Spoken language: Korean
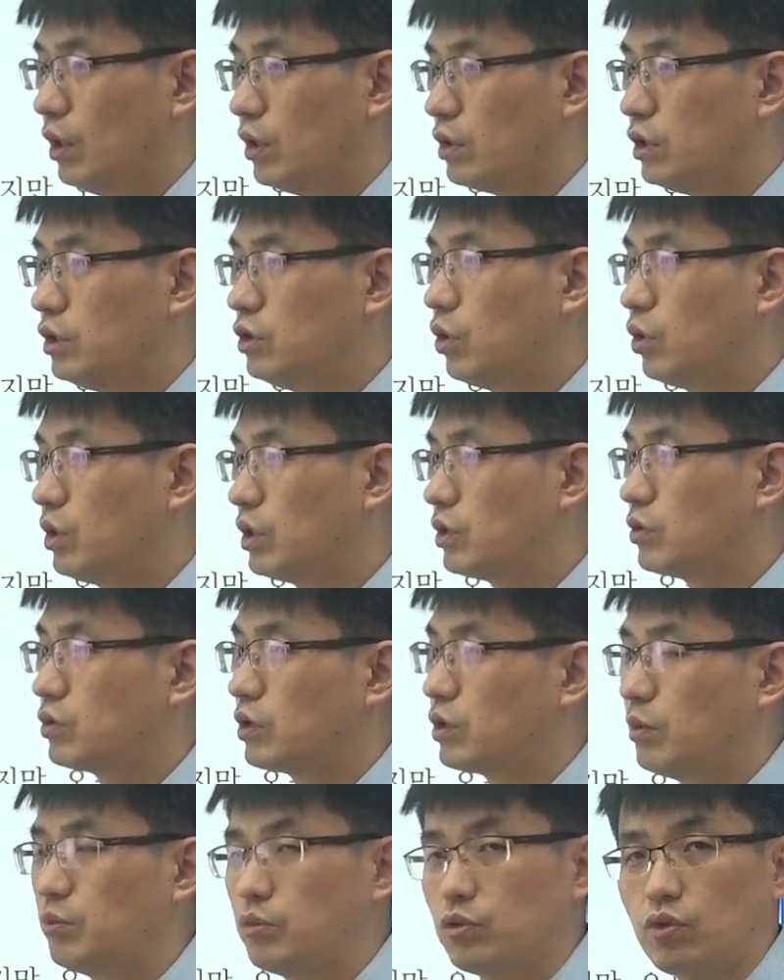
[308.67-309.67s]
인터넷에서
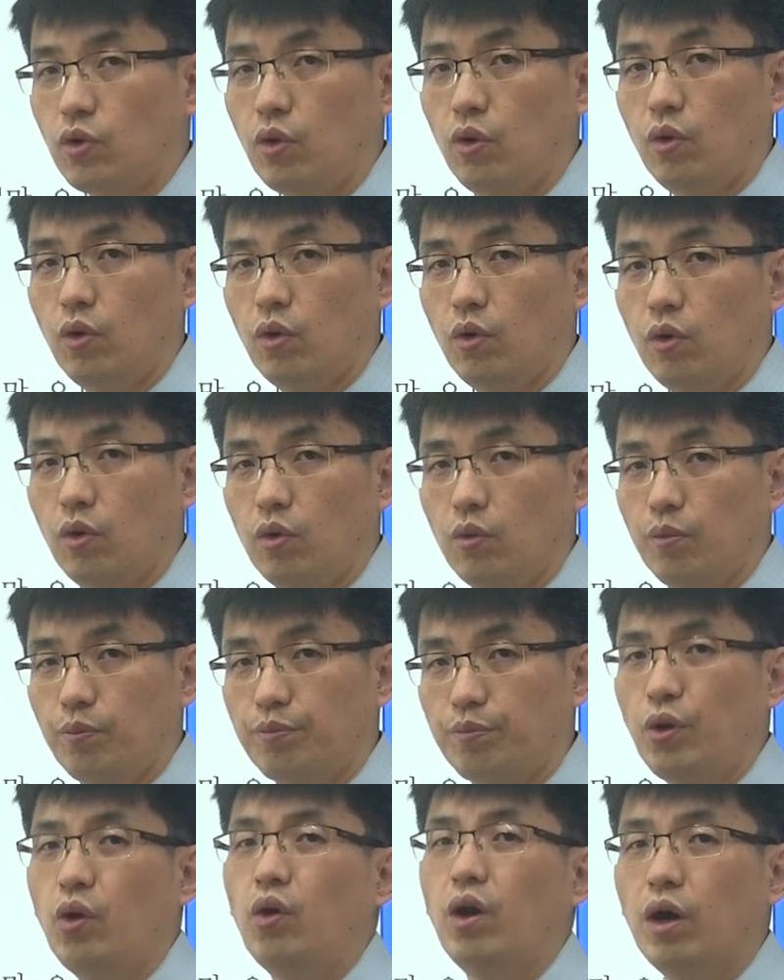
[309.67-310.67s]
사면더
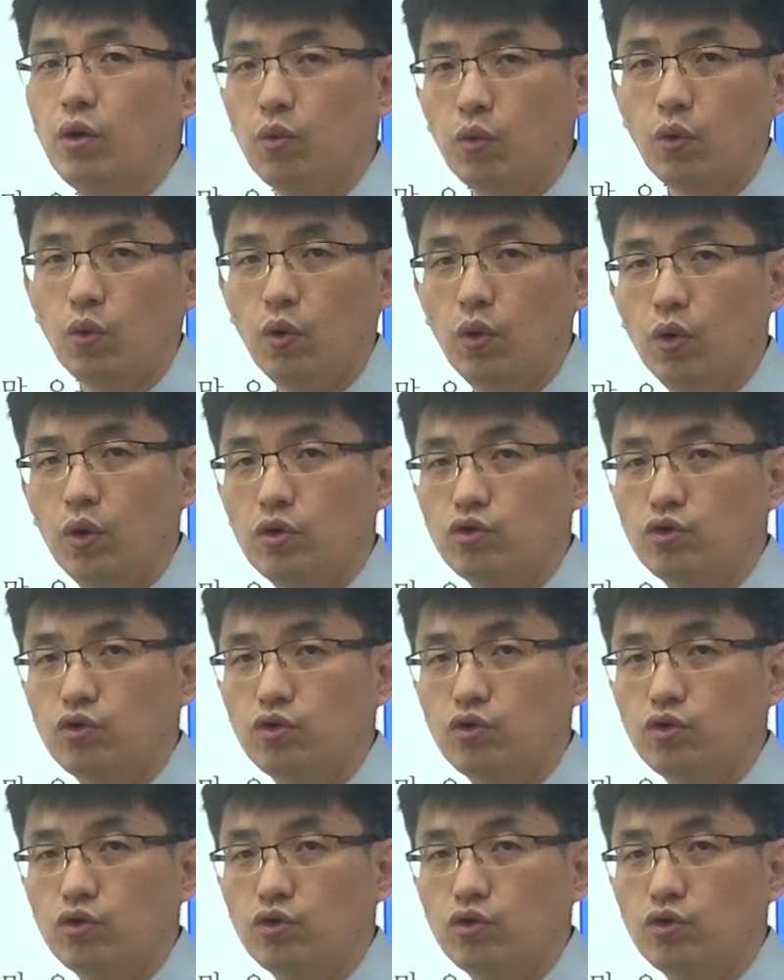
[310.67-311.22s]
편하고